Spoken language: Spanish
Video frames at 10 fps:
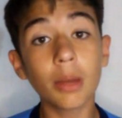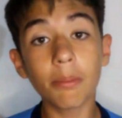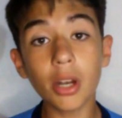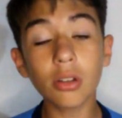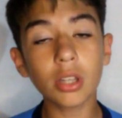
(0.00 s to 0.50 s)

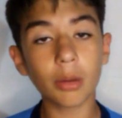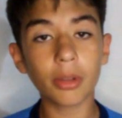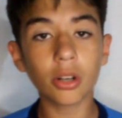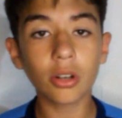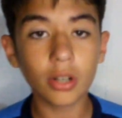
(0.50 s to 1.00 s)
pero
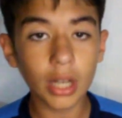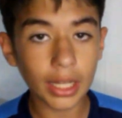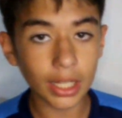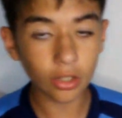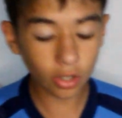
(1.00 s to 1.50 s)
terminó
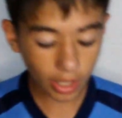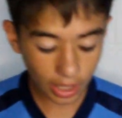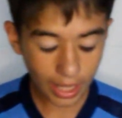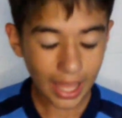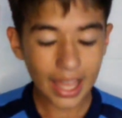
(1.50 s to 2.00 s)
ganando
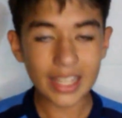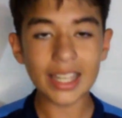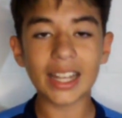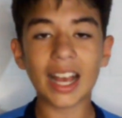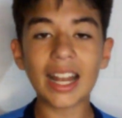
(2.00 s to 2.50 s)
el
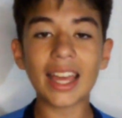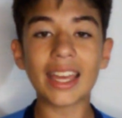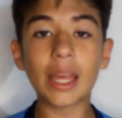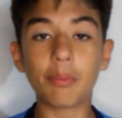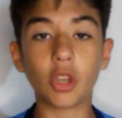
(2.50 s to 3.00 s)

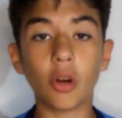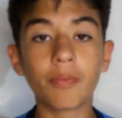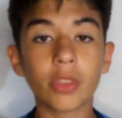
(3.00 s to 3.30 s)
Senegal-Egipto.